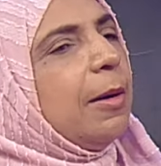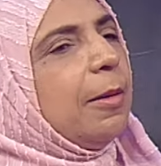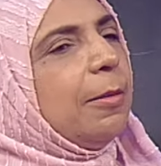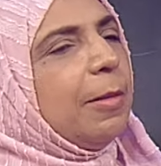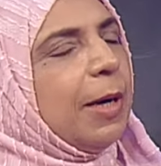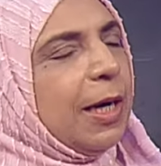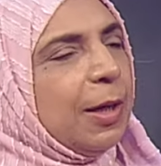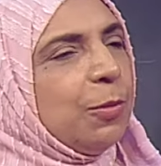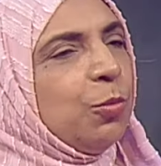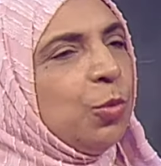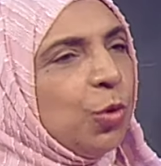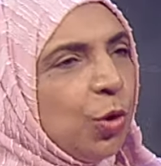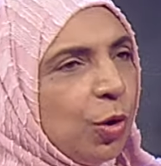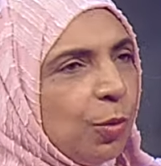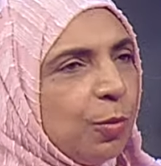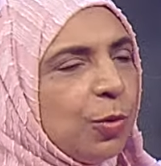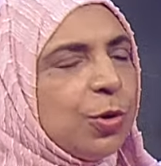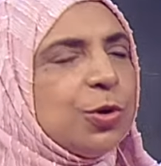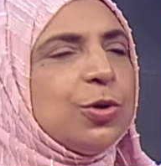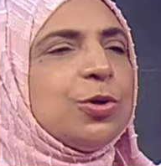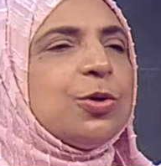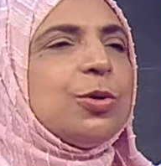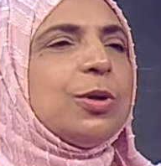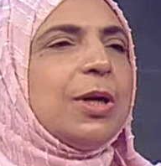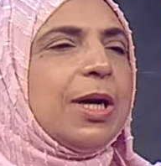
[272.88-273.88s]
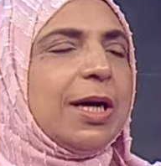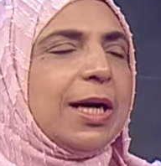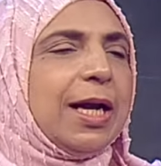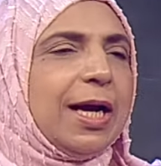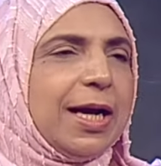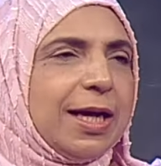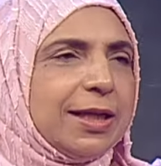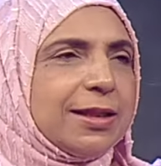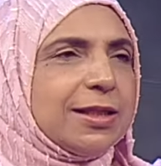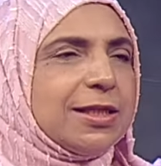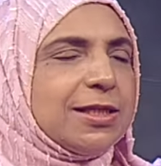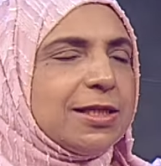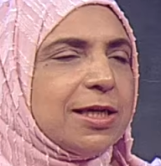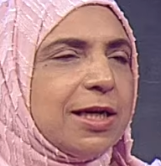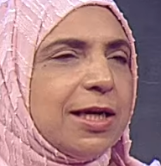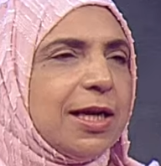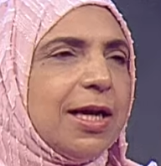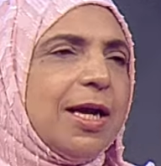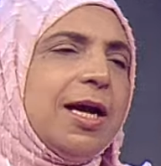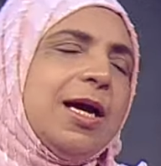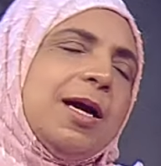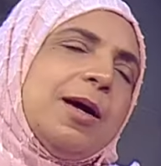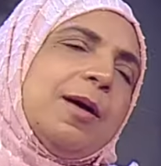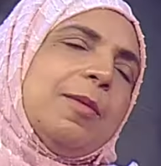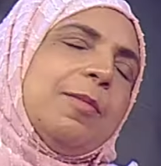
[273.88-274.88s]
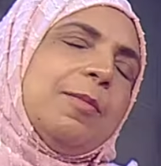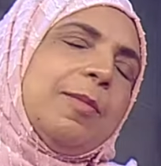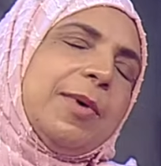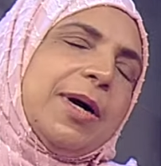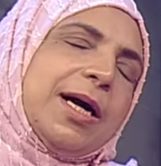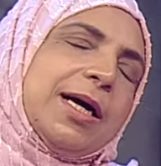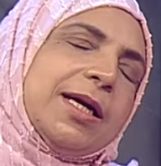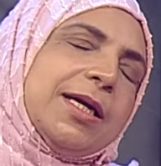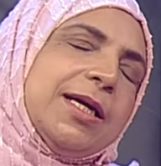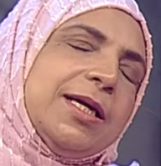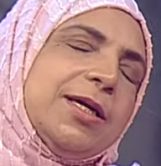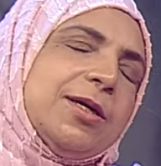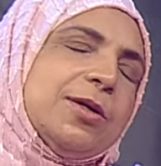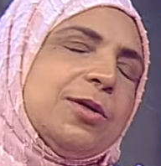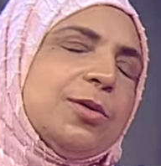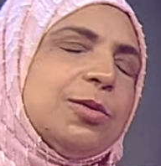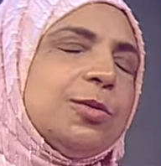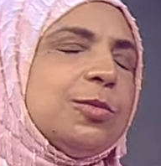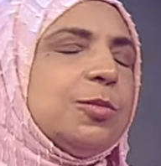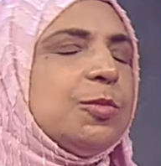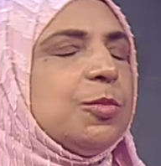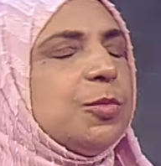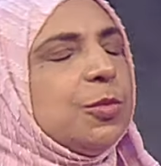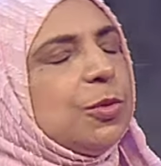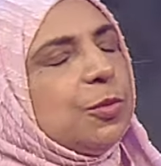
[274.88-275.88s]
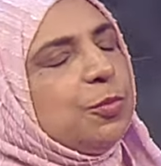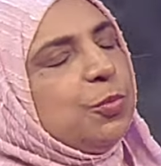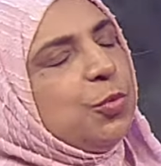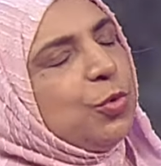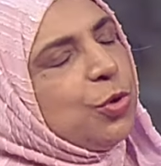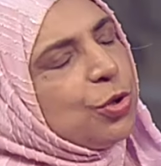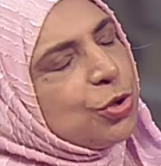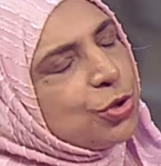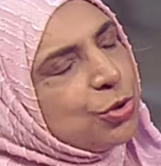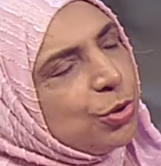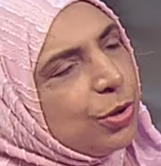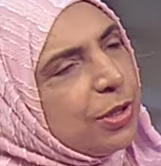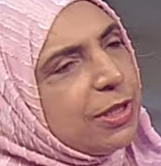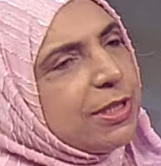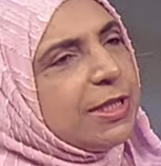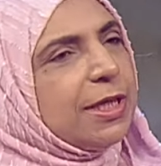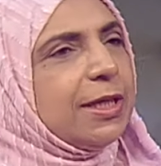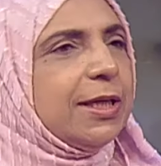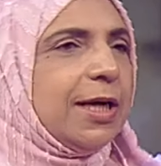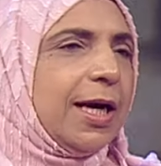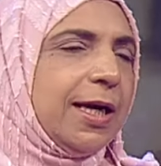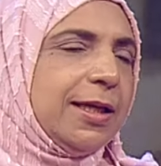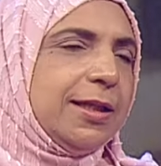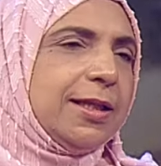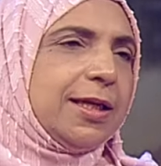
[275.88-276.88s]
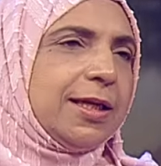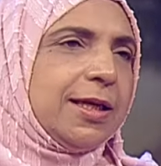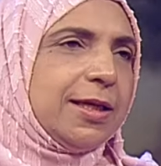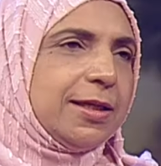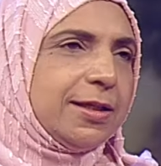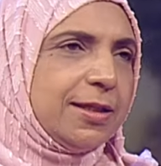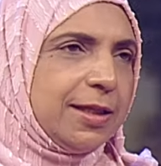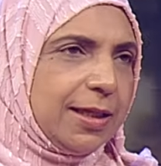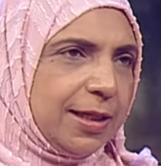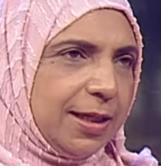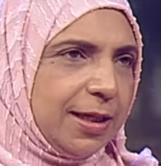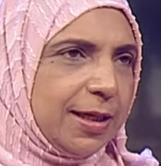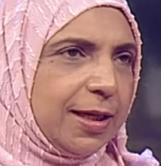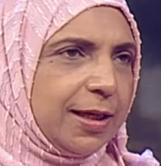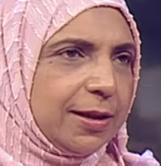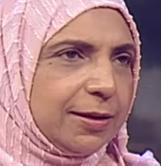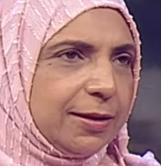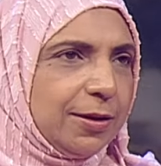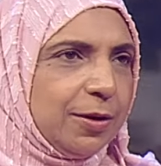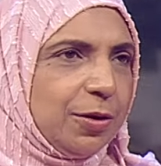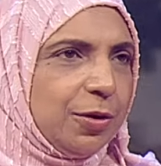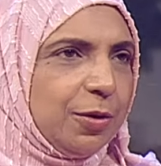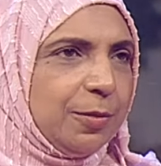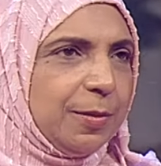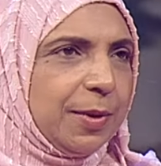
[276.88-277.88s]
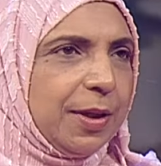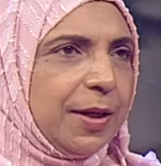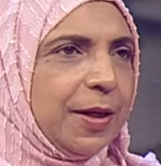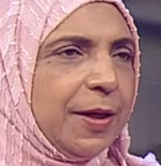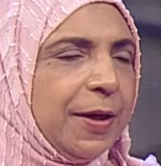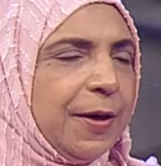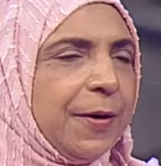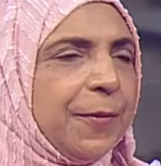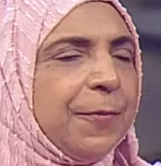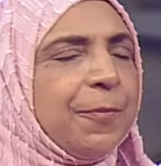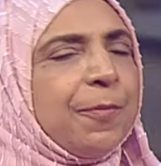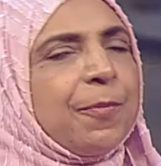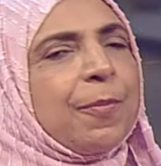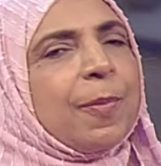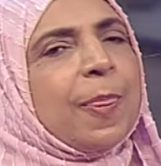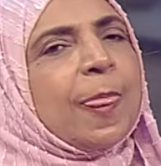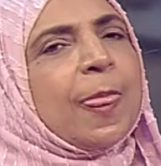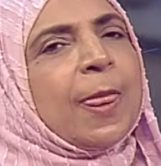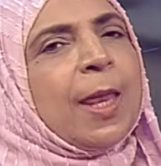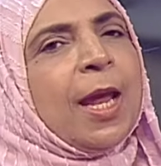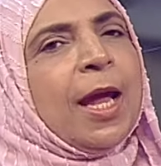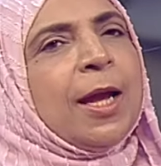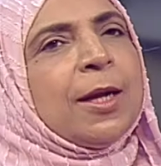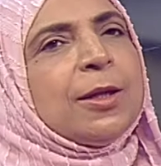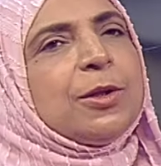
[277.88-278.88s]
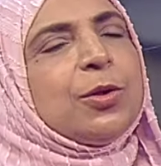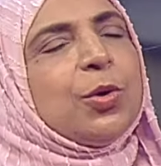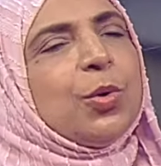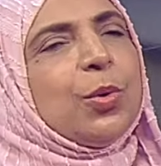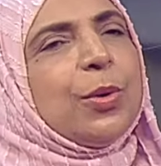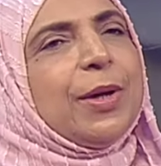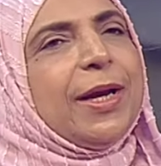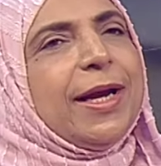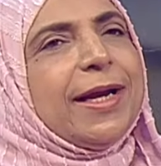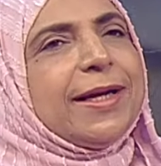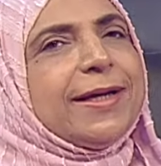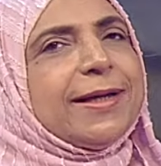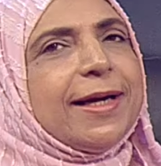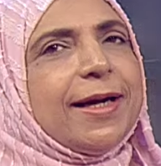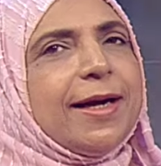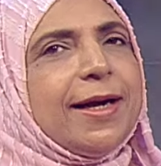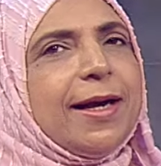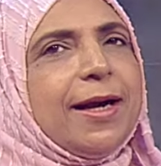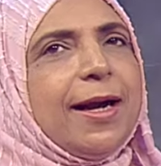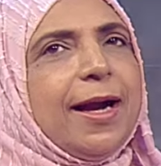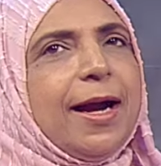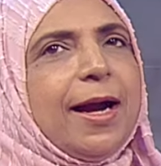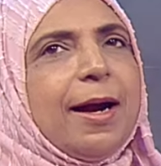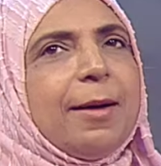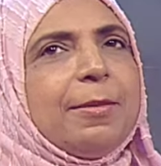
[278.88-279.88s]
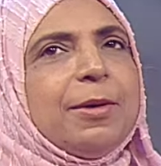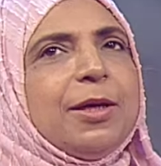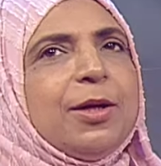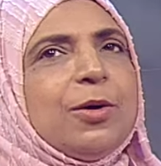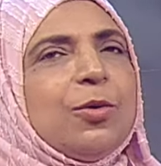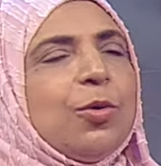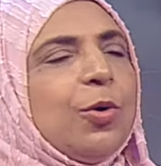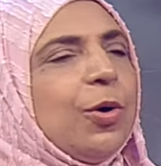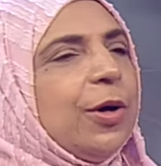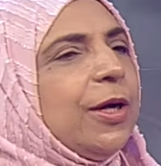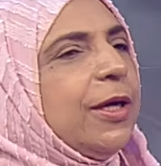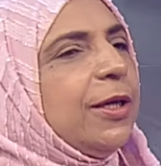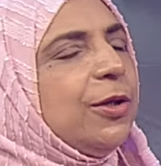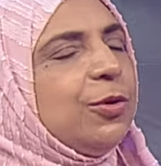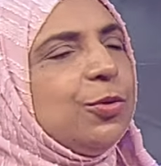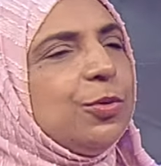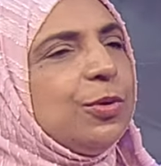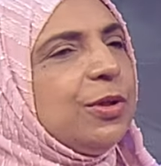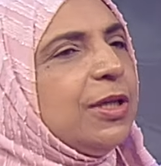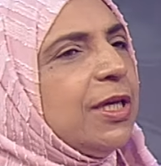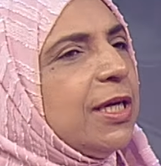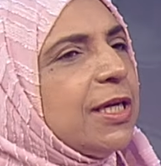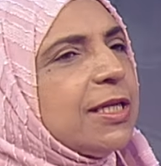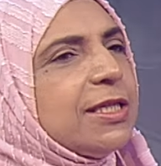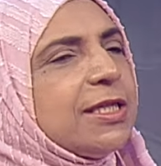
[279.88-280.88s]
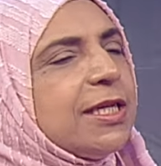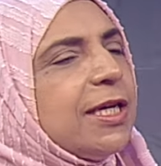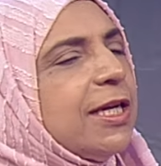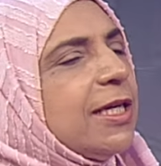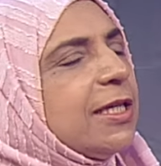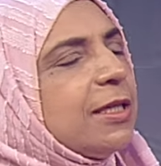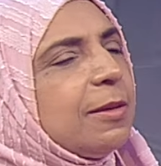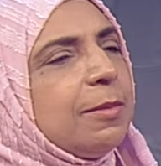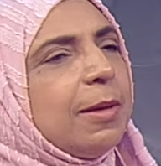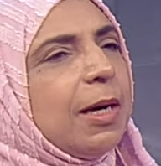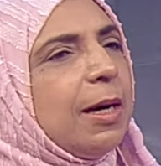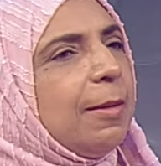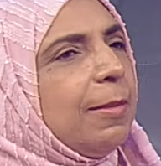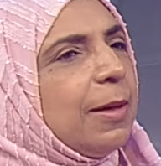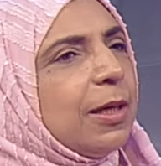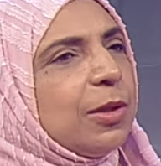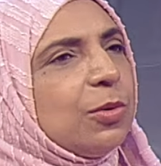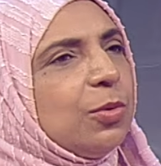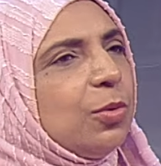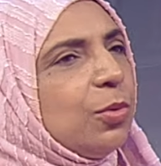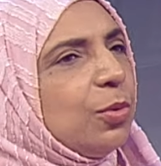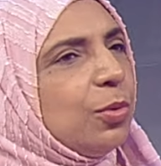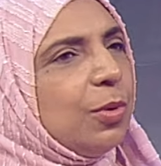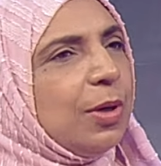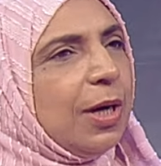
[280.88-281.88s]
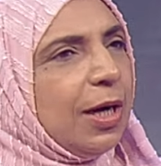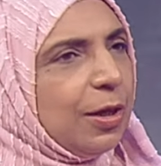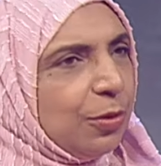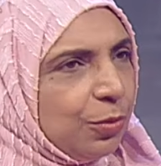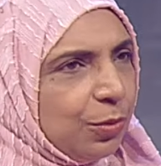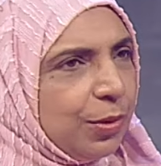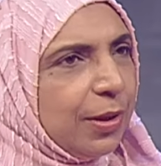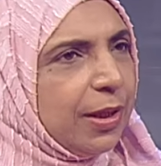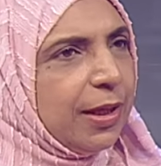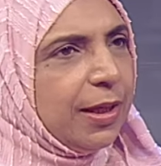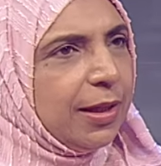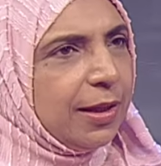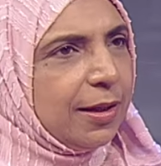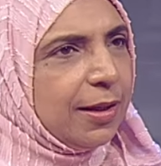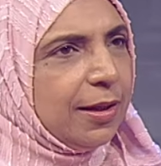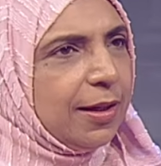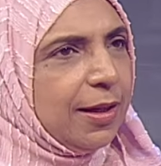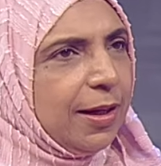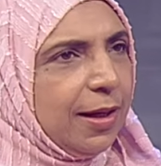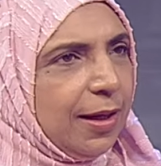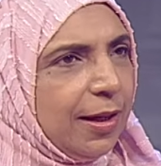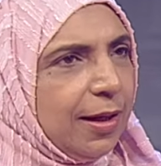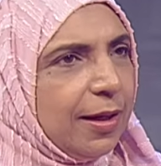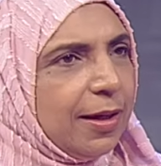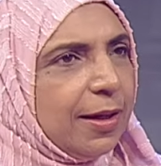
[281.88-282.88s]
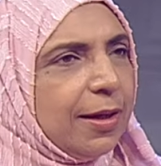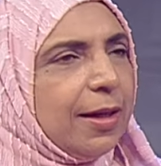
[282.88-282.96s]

মানে মুখমণ্ডল আর হাত ছাড়া বাকি পুরো শরীরটাই নারীদেরকে ঢেকে রাখতে হবে হুম তো এটা আমি অহেতুক দিয়েছে এটা ভাবার কোনো কারণ নেই হ্যাঁ